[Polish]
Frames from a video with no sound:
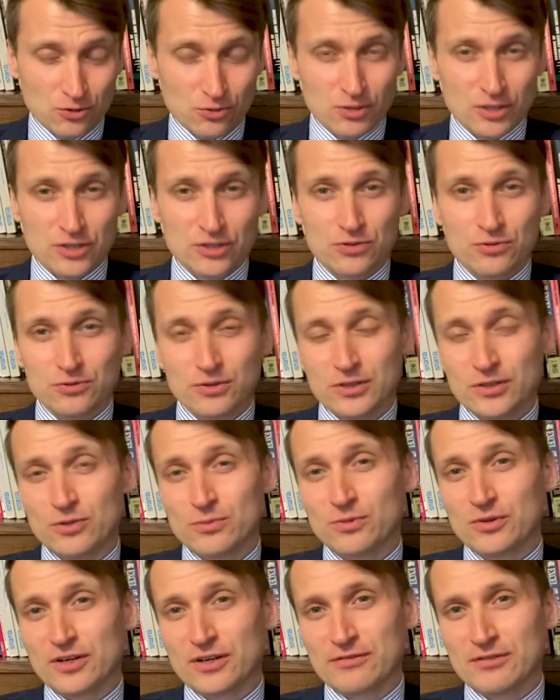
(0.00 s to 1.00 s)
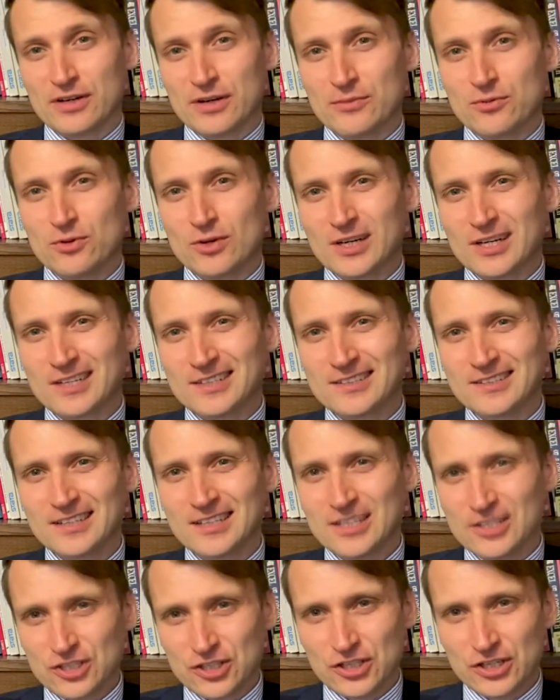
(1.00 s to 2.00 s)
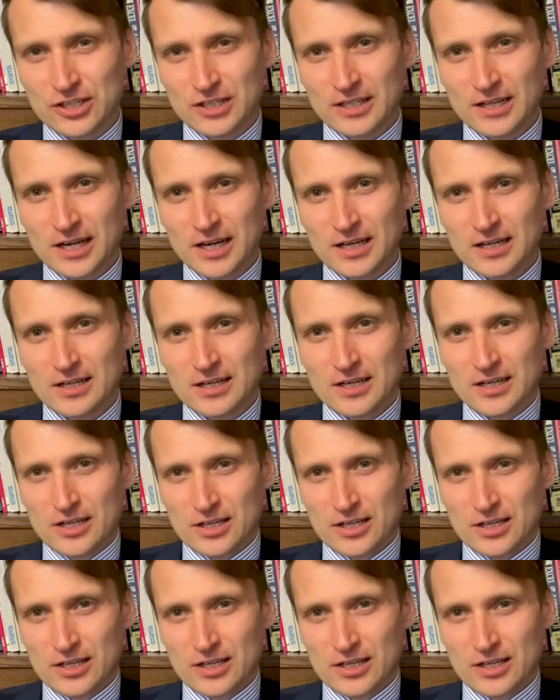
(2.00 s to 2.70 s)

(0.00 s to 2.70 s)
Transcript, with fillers: która się u niego pojawiała, była na tyle silna,